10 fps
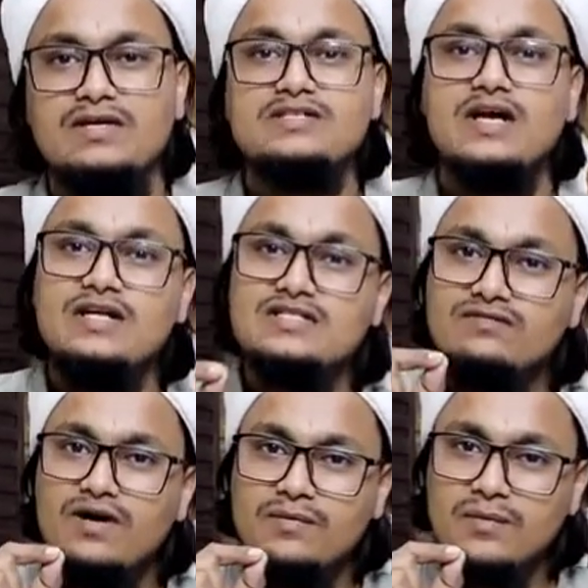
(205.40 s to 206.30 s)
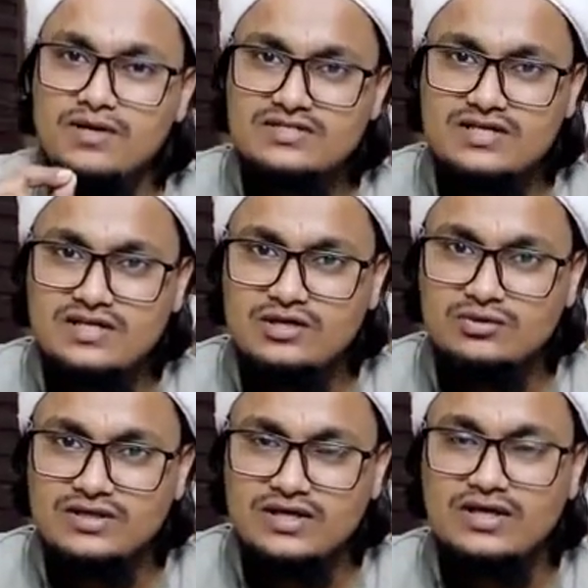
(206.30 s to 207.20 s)
इसाले सवाब का मकसद ही ये
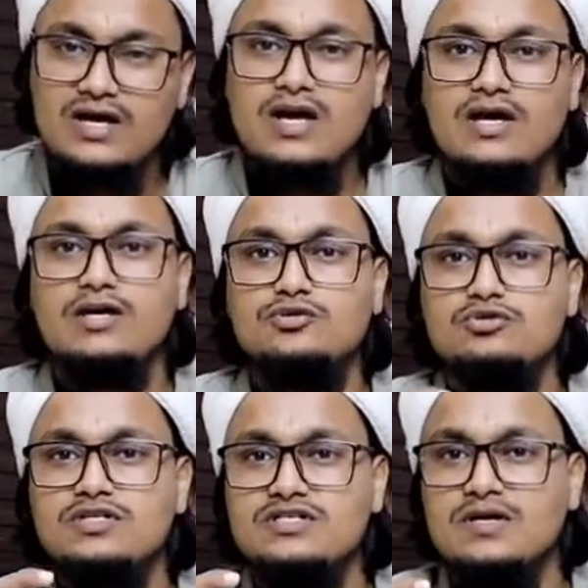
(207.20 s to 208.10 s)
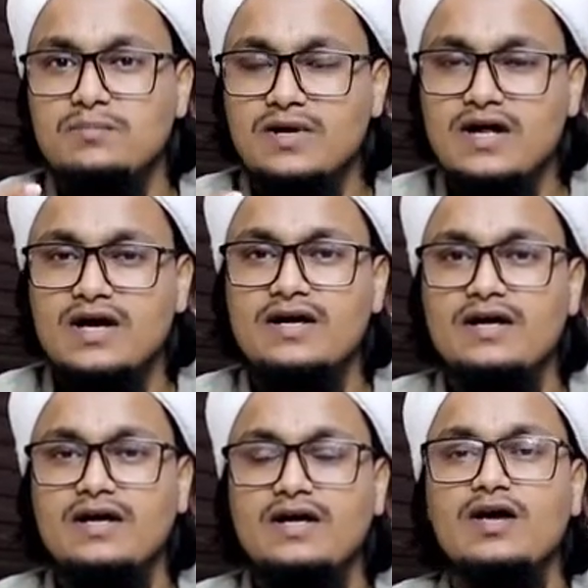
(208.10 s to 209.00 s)
होता है कि जो चीज़ हम बना
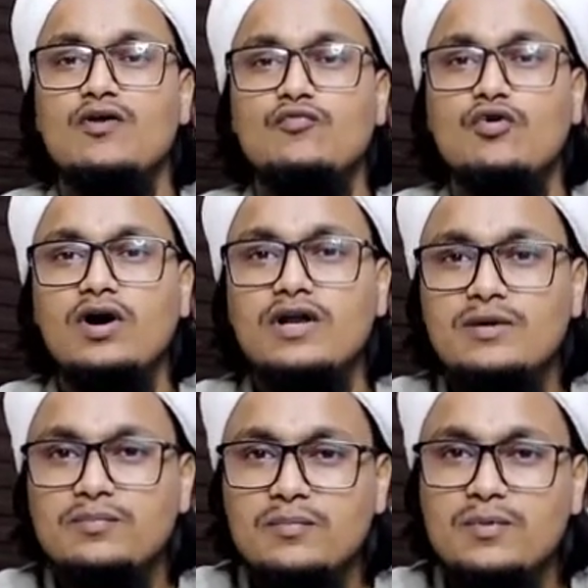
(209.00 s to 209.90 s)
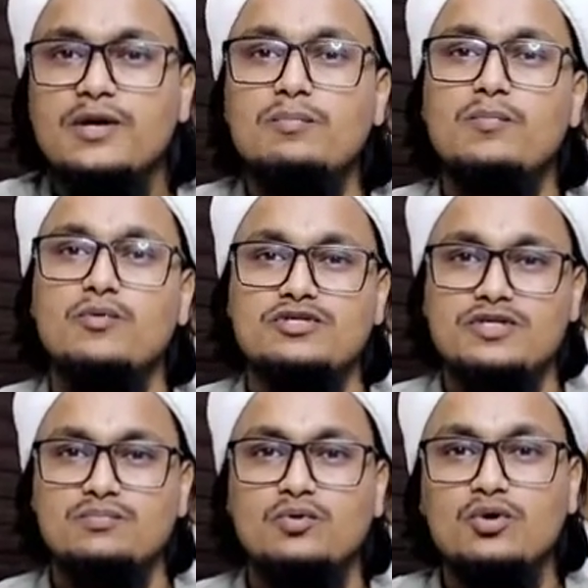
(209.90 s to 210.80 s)
रहे हैं वो गरीब के पेट में
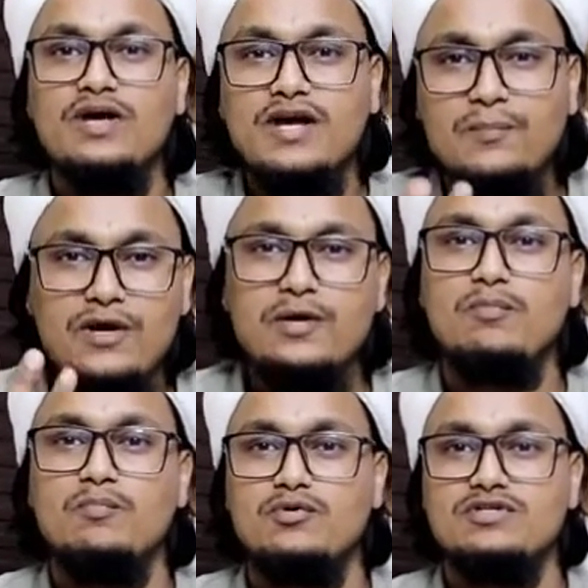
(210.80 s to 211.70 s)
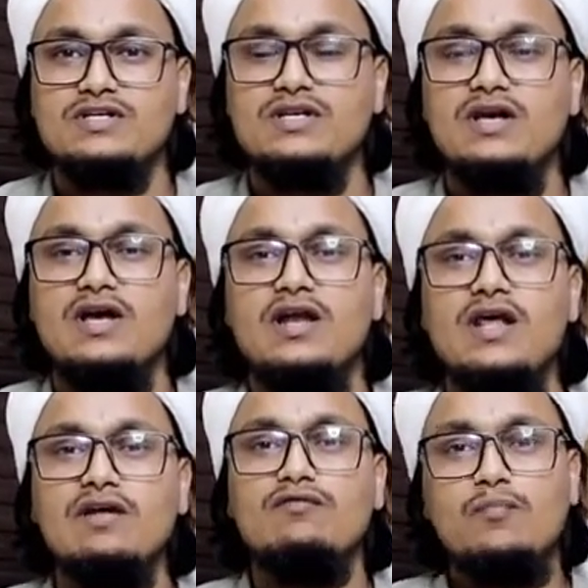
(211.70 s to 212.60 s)
पहुँचे भूखे के पेट में पहुँचे
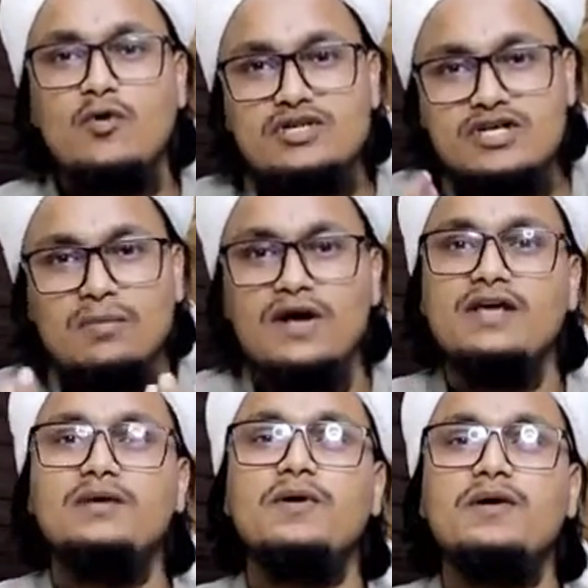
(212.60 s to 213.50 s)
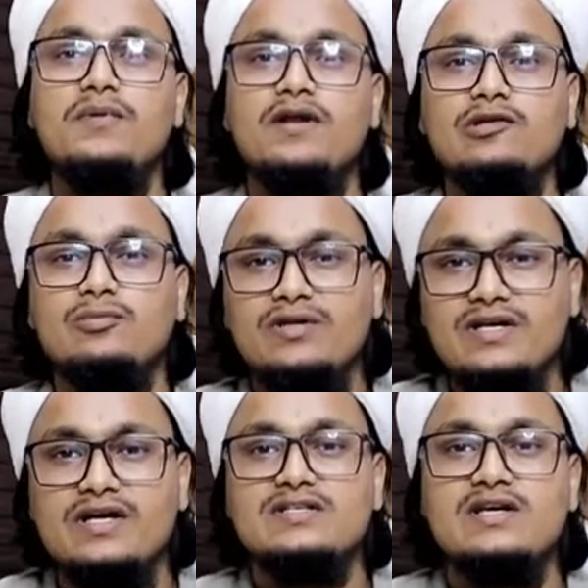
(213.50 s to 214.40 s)
लेकिन वो पहुँच हमारे ही पेट में रही तो फिर
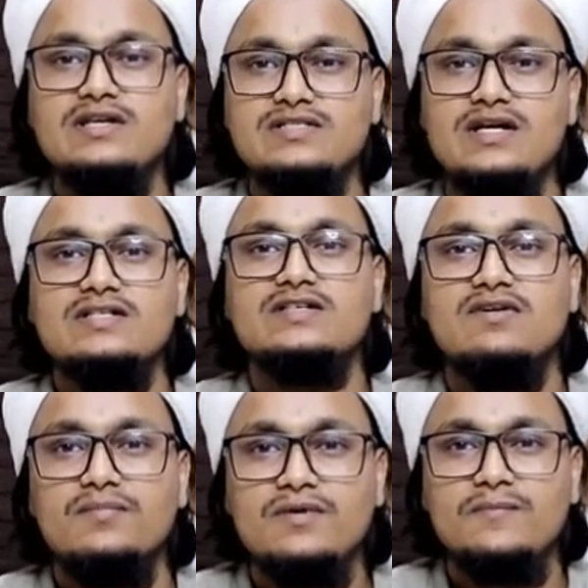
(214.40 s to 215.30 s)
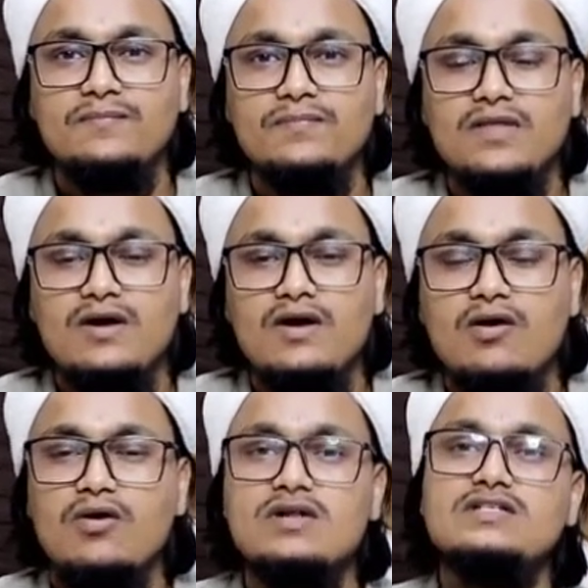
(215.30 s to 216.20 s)
ये कैसा इसाले सवाब है
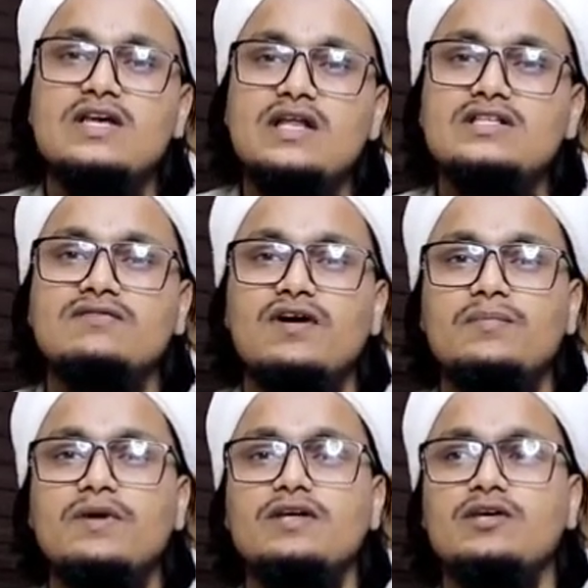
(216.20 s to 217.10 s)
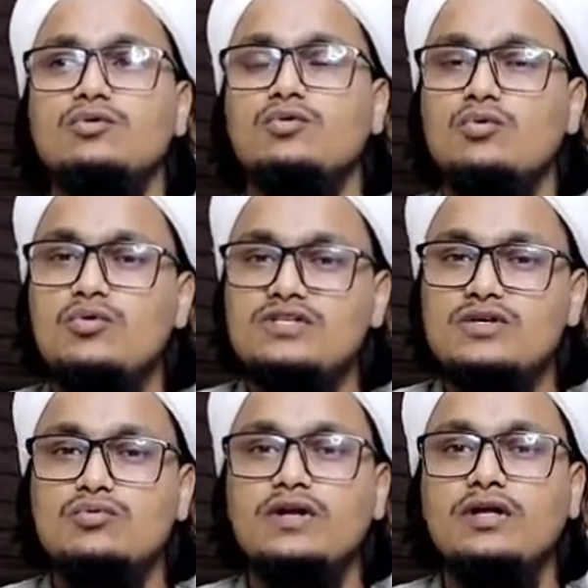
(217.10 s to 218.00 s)
और इसाले सवाब के लिए तो कोई
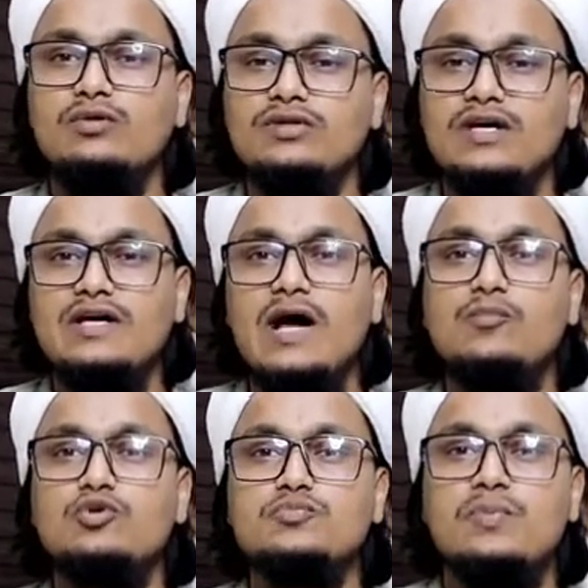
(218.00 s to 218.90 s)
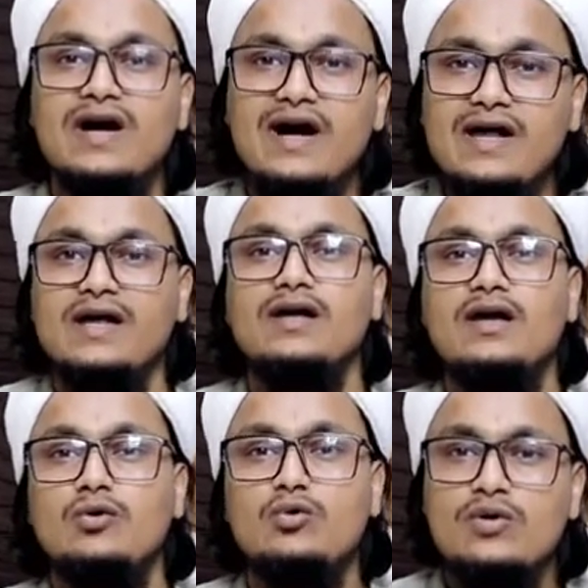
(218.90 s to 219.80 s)
ज़रूरी नहीं होता कि आप कुछ पकाएँ
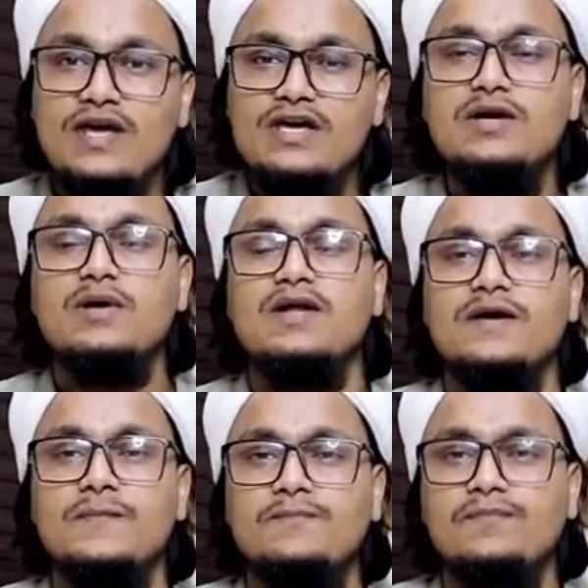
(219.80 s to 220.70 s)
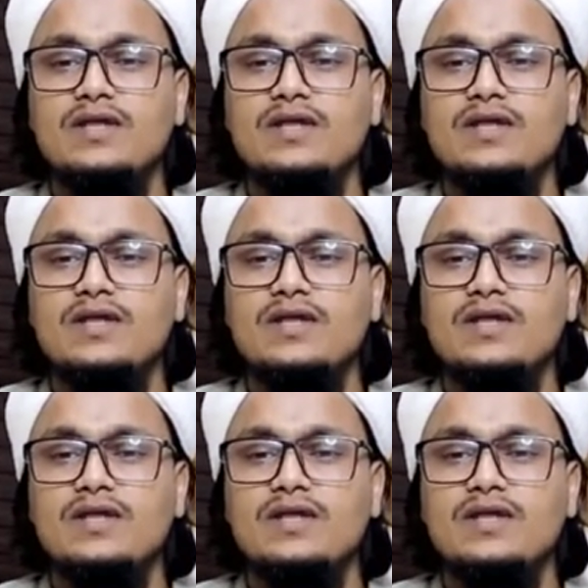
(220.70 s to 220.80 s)
कूडे ही बनाएँ